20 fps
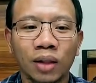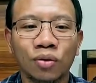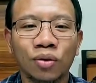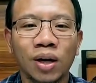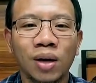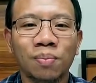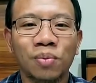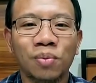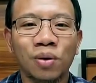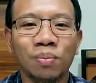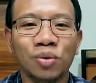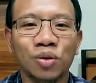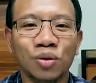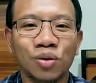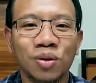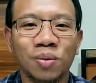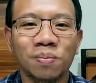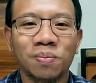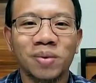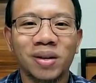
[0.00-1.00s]
ya, itu ya, kan ya
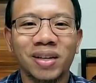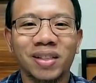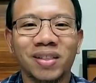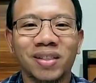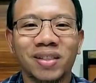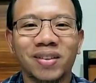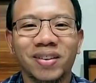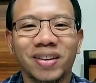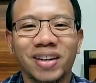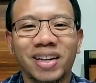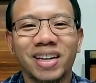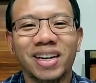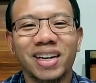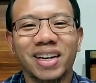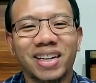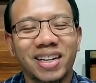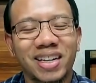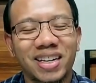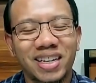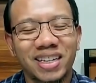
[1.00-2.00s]
cukup begitu ya
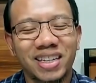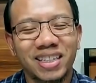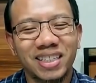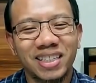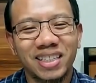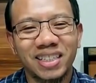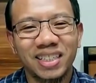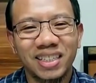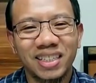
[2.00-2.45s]
kira-kira. Itu dia.